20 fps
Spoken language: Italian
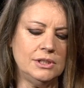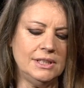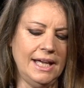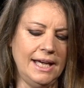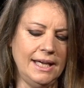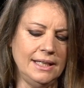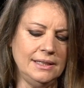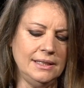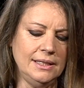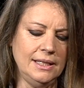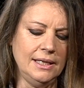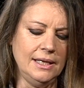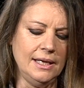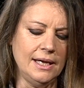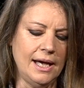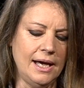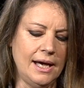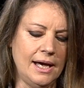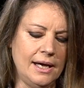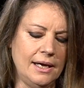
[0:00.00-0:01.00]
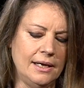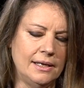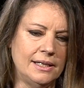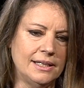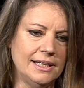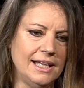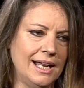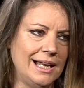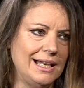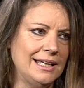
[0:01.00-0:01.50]
tende a
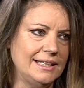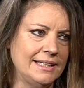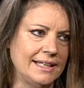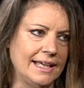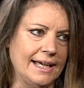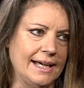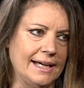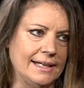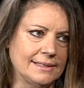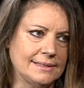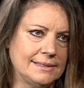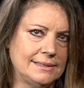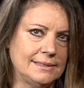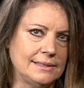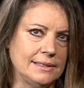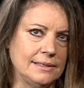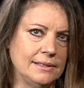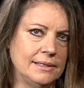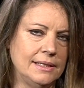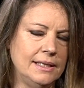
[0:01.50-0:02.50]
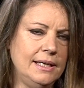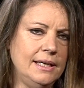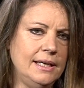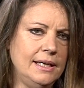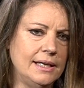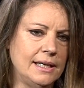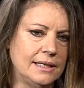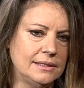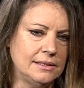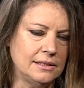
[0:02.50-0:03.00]
riallinearsi
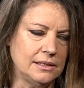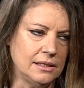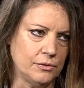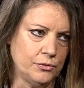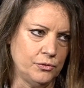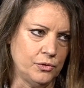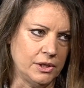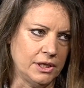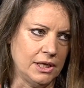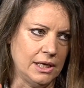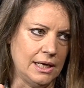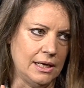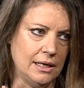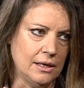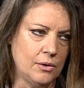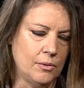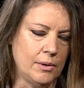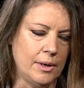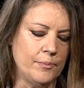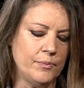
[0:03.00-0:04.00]
e a tirar fuori l'acqua.